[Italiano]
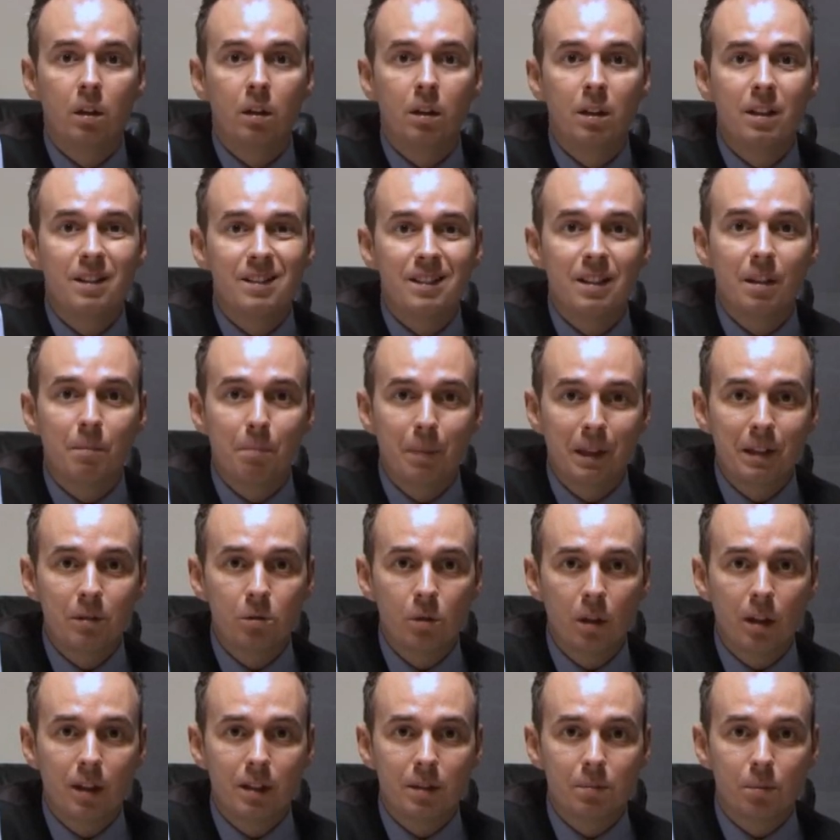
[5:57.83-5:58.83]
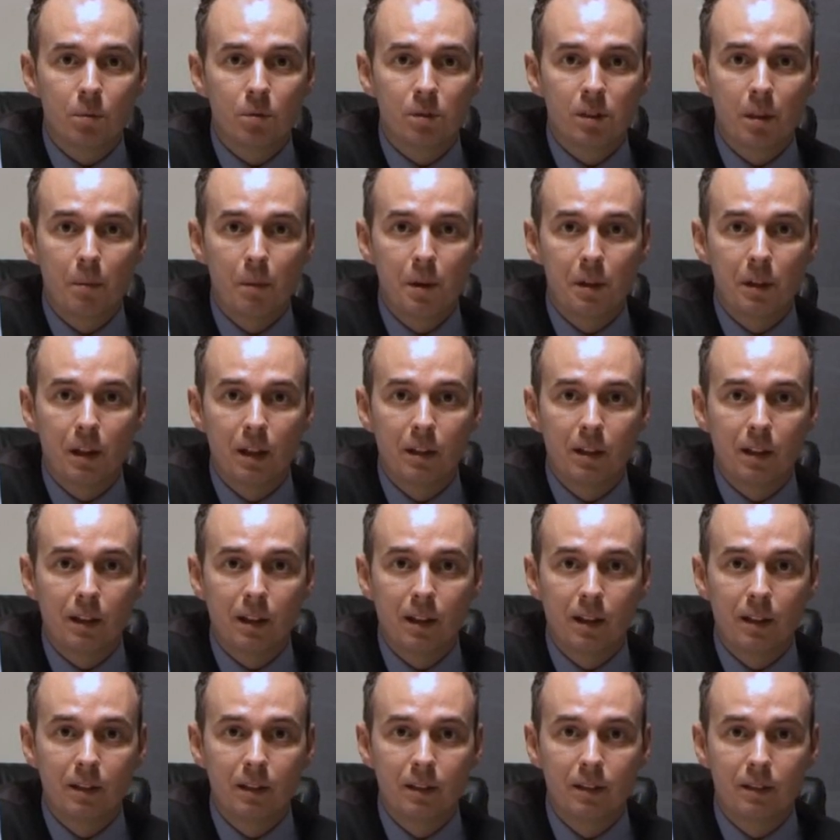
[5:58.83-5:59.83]
Chi si è preso la responsabilità di
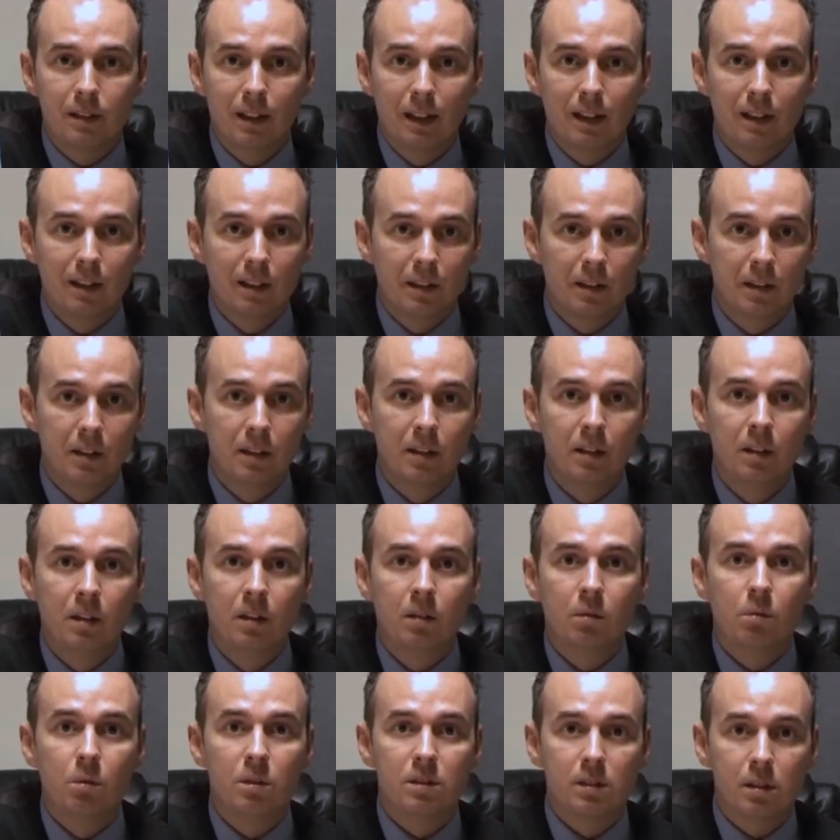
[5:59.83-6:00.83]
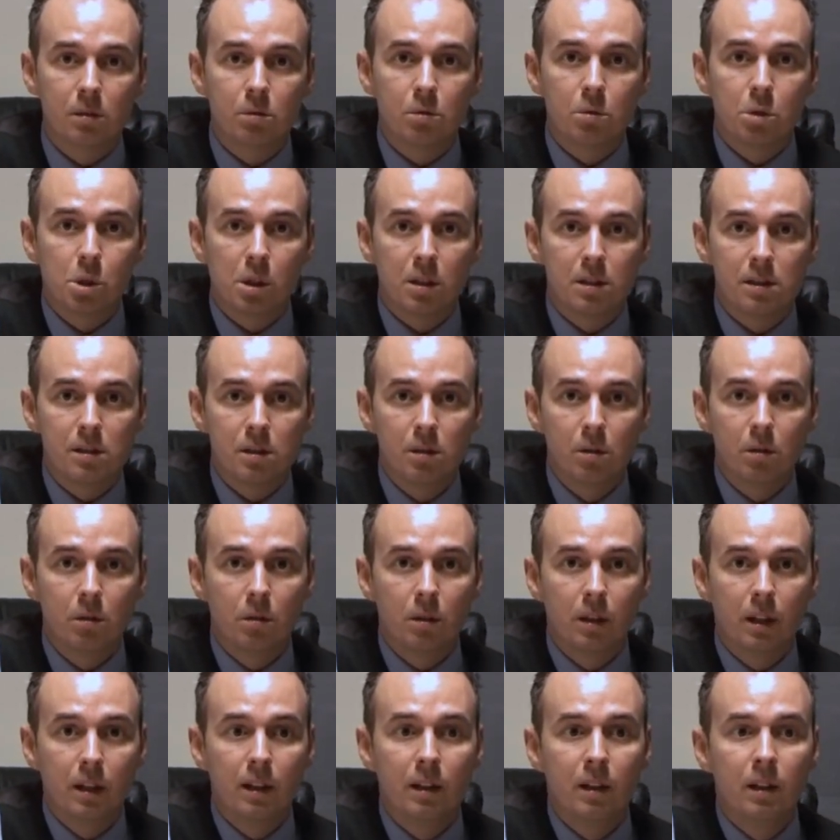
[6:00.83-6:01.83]
accreditare questa
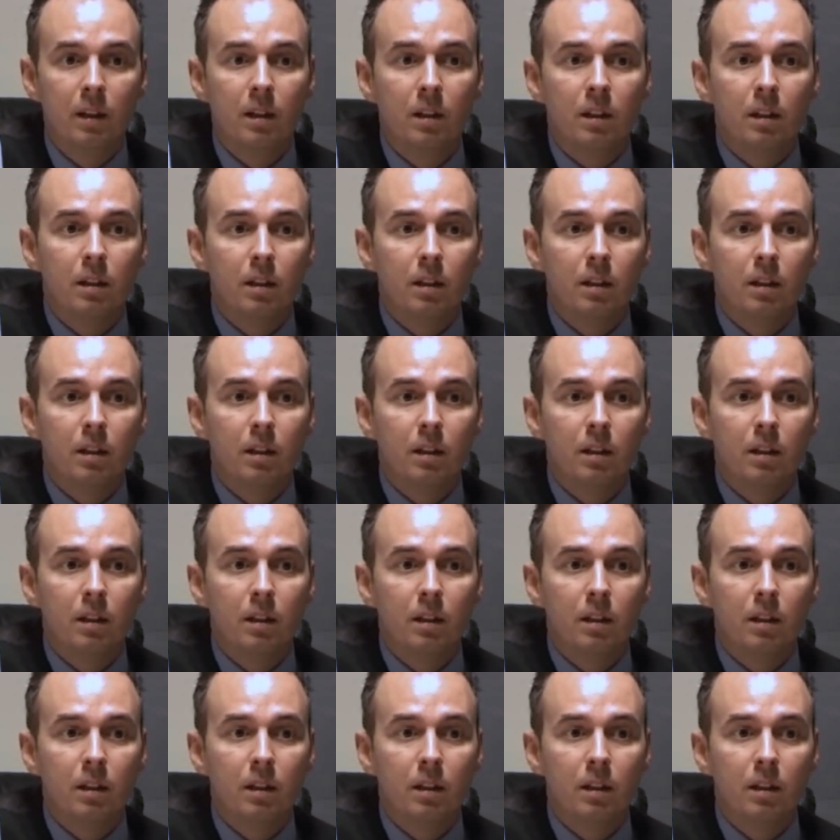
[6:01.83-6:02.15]
associazione.